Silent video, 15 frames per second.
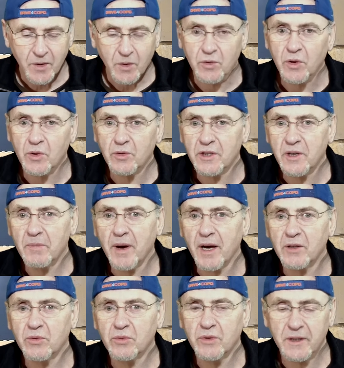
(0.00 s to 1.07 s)
on en connaît
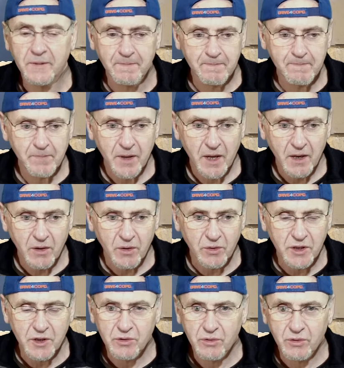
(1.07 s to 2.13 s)
partout, hein.
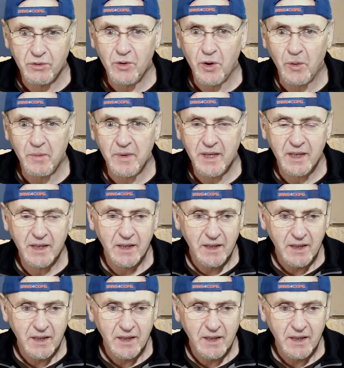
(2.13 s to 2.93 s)
on est surnormé.